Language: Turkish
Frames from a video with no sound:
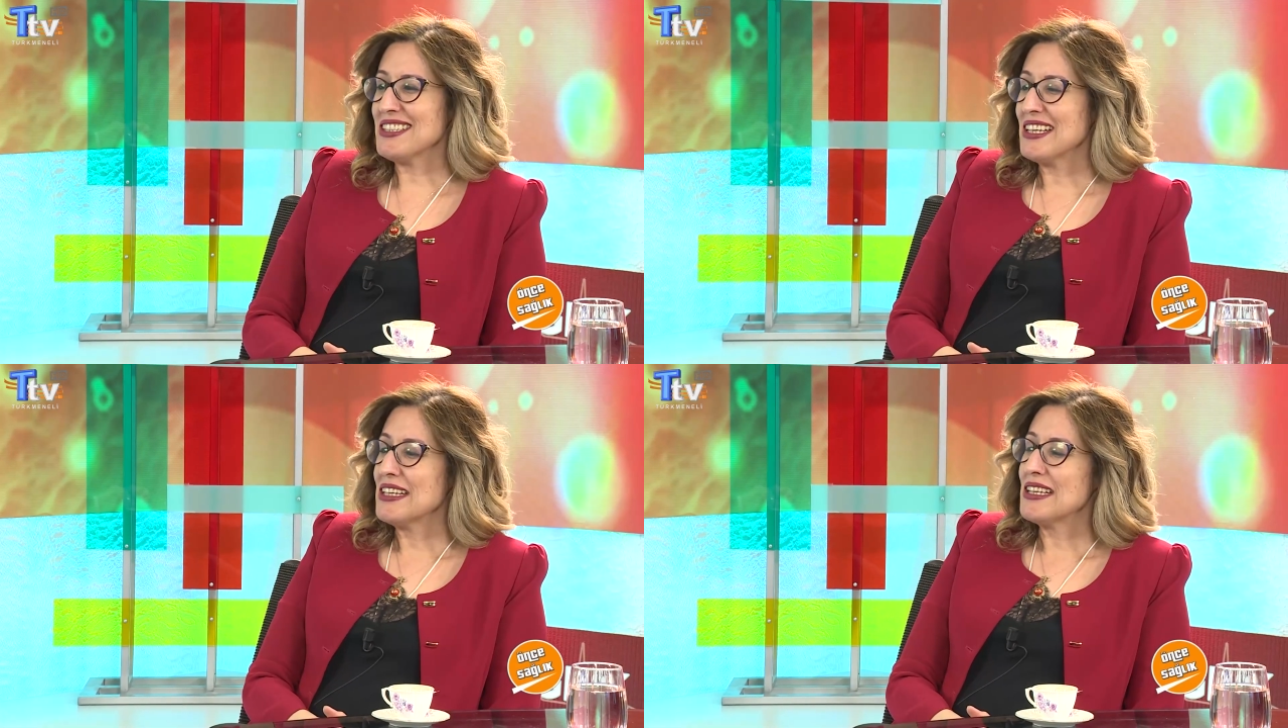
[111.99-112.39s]

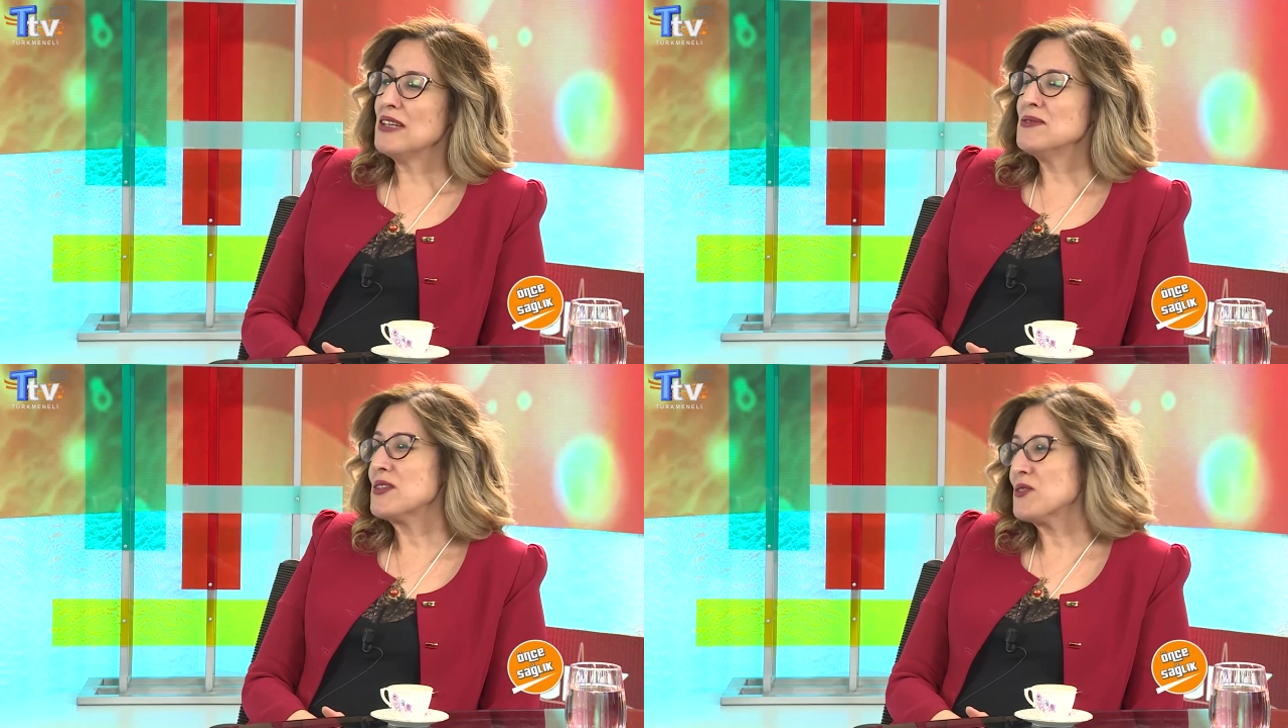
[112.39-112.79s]
Hayat
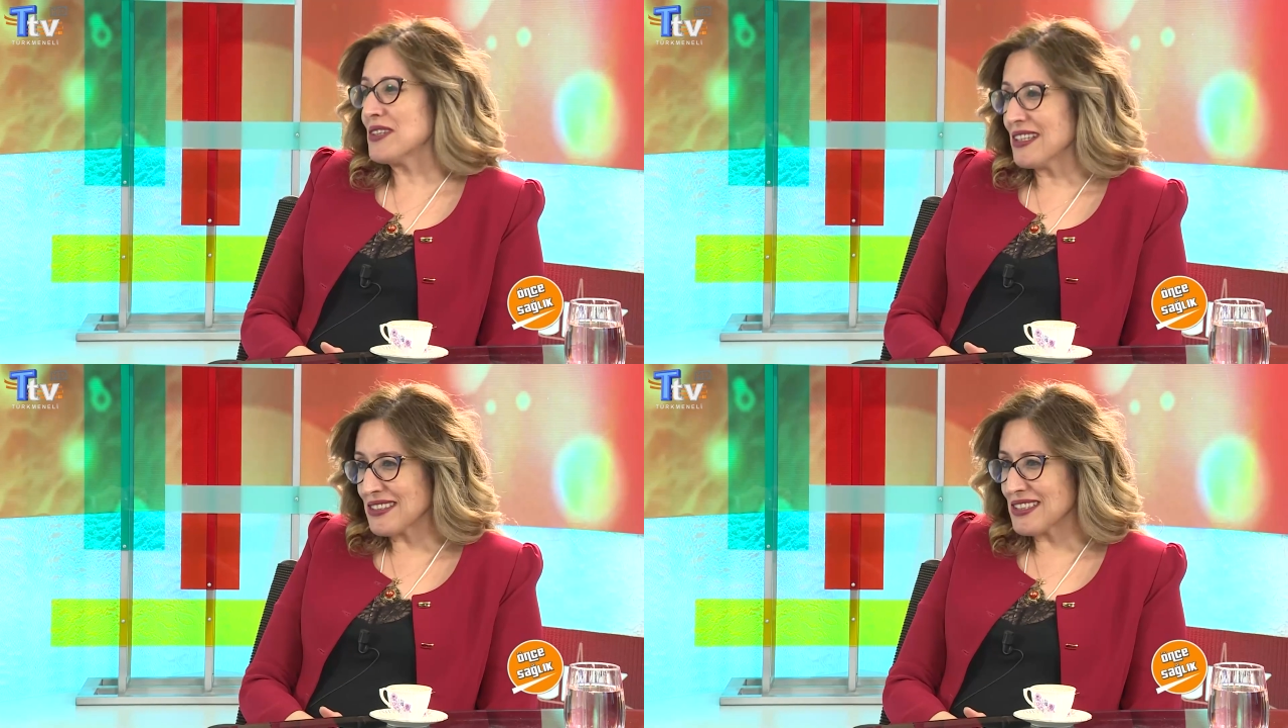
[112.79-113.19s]

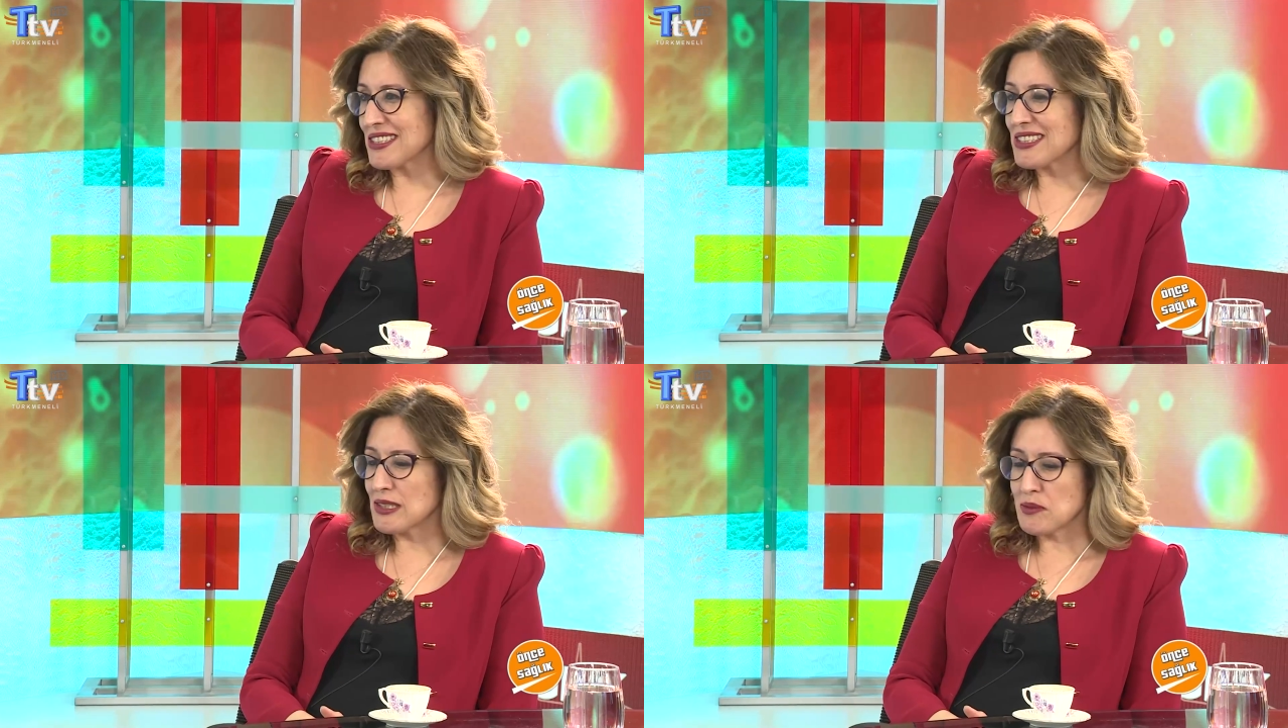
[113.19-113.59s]
enfeksiyon
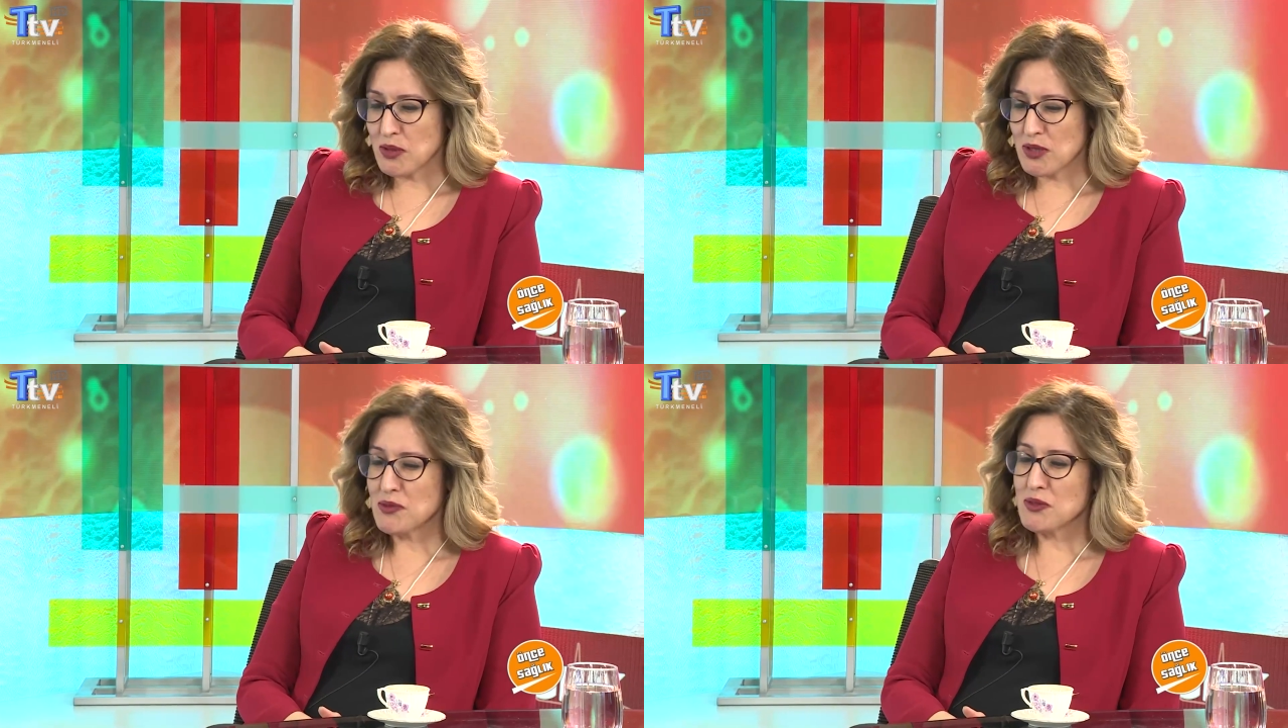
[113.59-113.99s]
hastalıkları
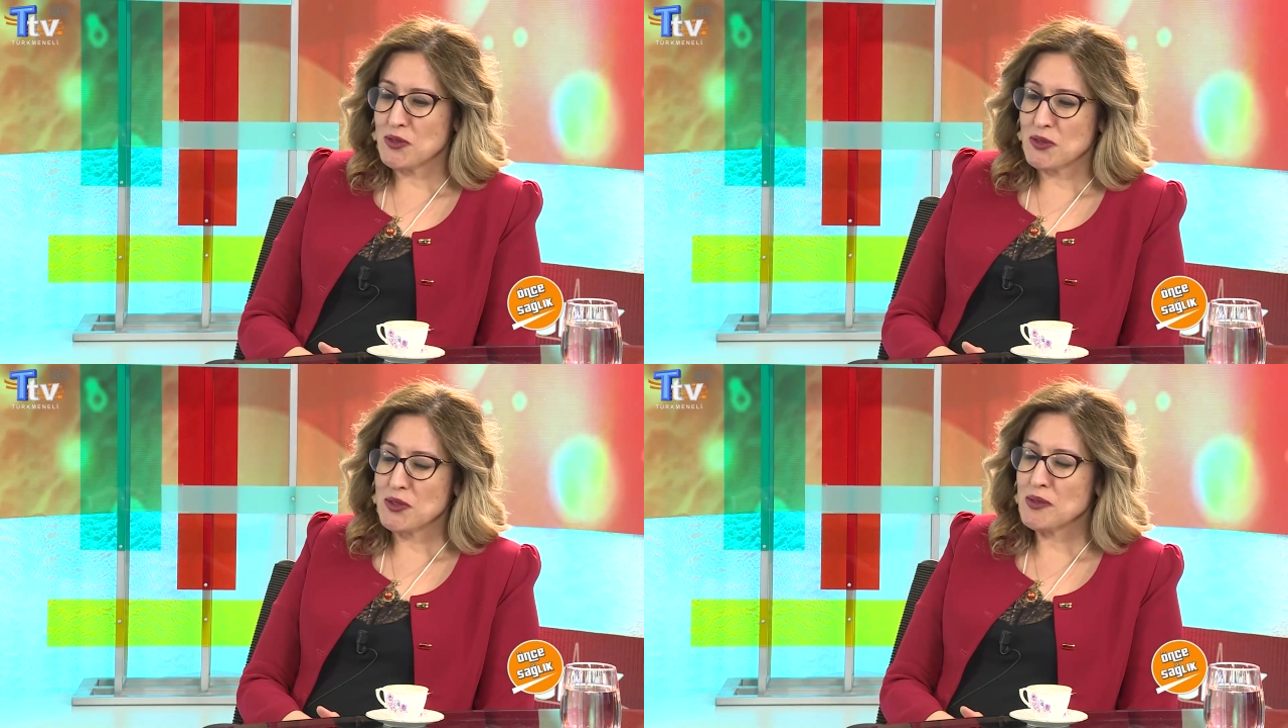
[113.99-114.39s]

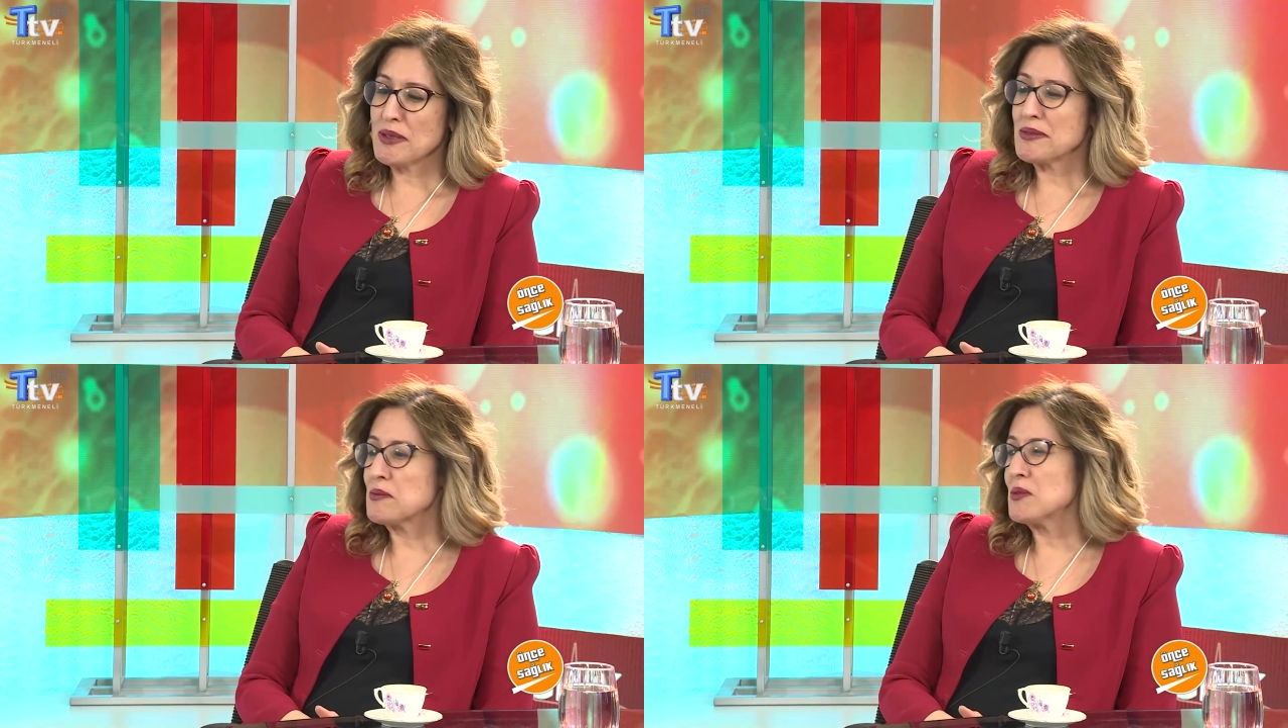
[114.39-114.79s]

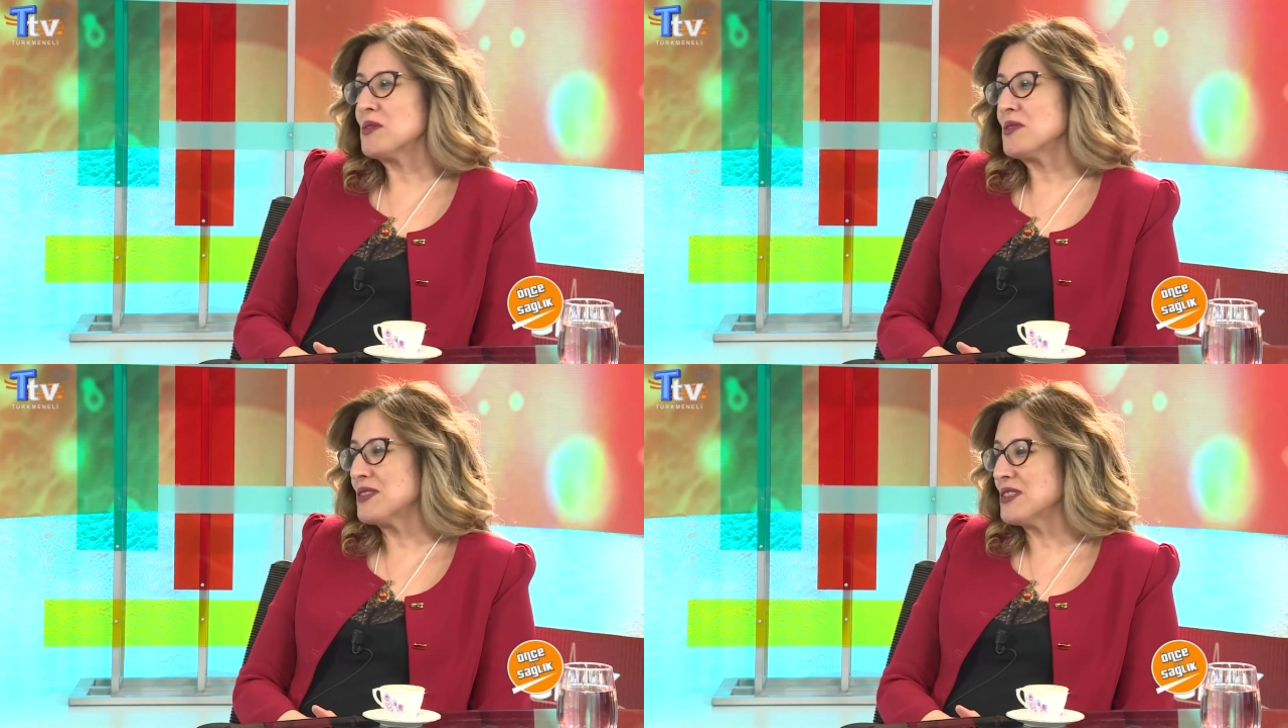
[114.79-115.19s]
profesörüyüm ama
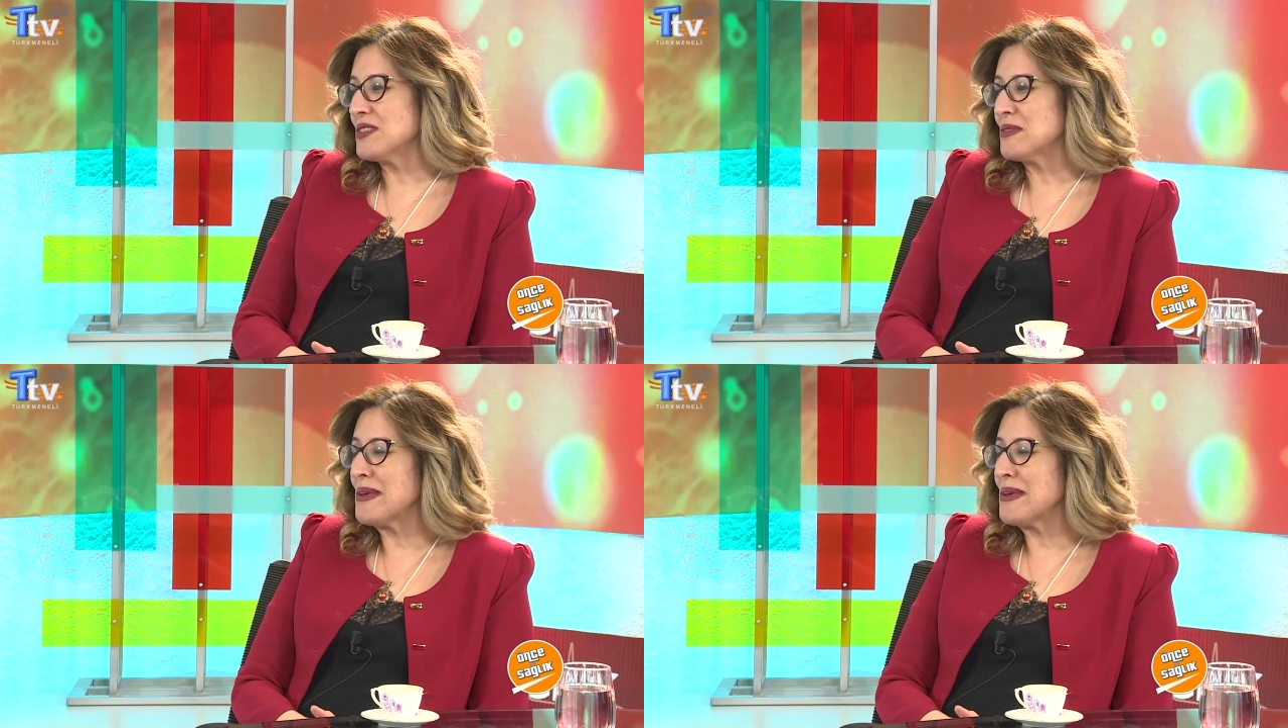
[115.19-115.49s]
bu e,